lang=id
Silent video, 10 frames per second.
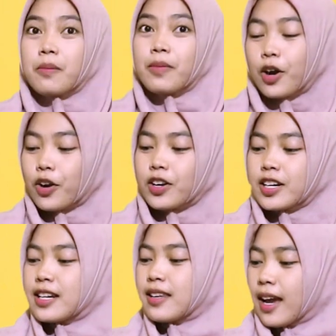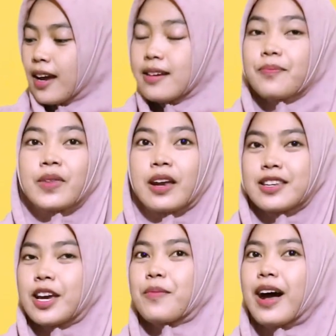Makaroninya
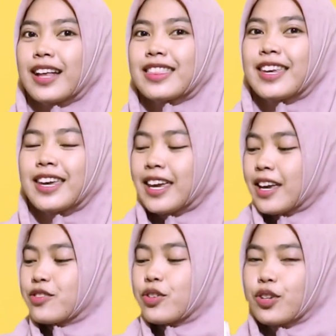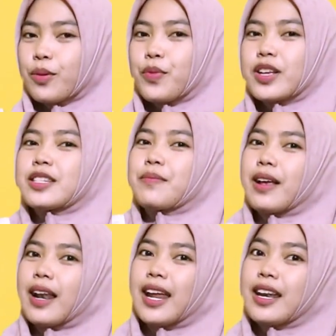renyah banget nih, cocok buat
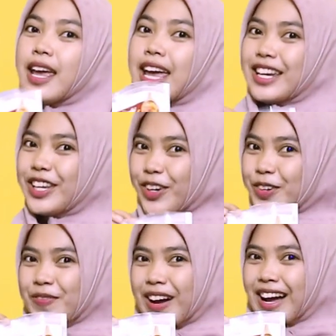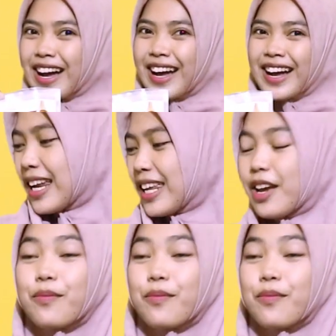cemilan di rumah dari